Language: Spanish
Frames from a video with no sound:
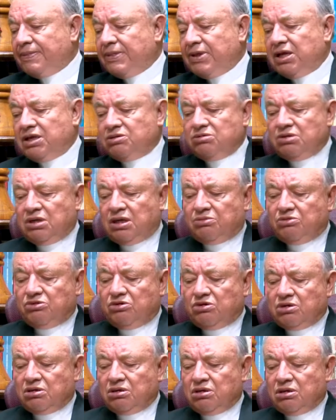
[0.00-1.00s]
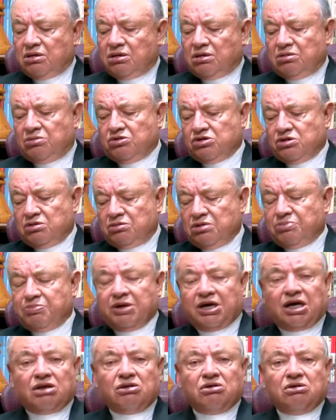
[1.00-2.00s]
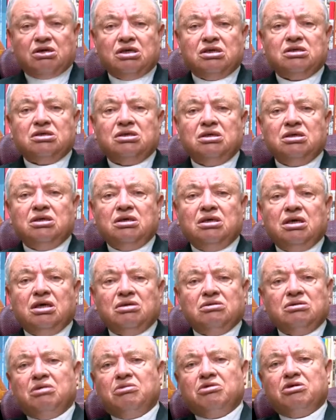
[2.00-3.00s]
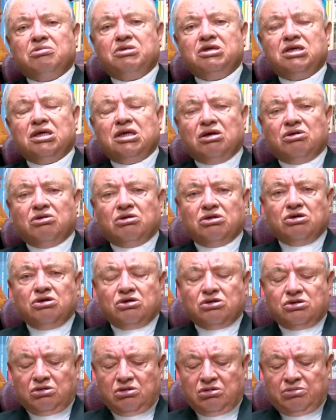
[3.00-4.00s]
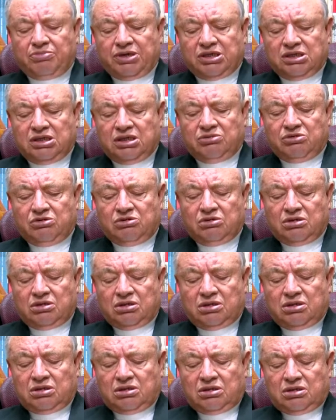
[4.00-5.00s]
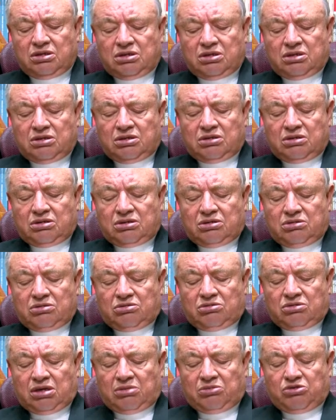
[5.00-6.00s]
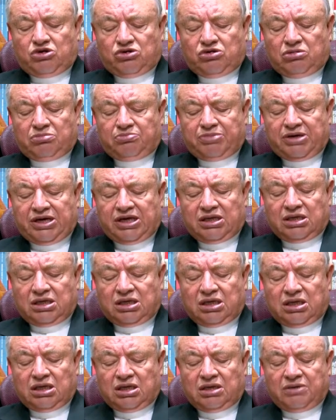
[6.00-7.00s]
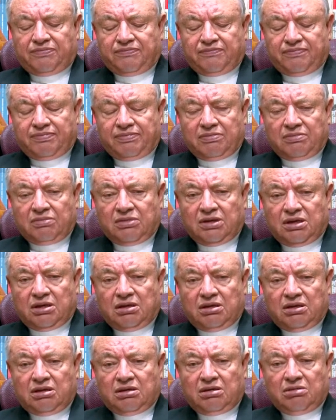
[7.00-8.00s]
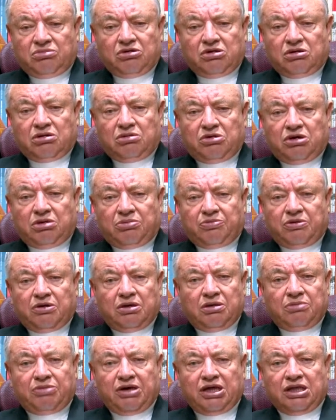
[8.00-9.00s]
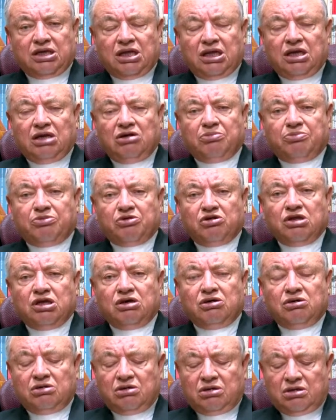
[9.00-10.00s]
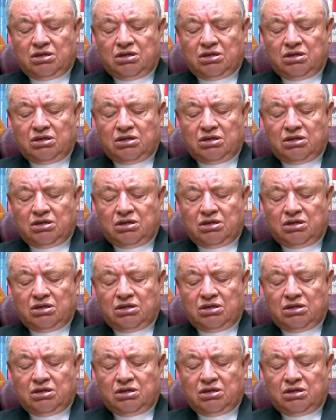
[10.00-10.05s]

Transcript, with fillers: Es un amor, como somos pecadores, es un amor misericordioso, compasivo, un amor de un padre que, pues, como el padre del hijo pródigo,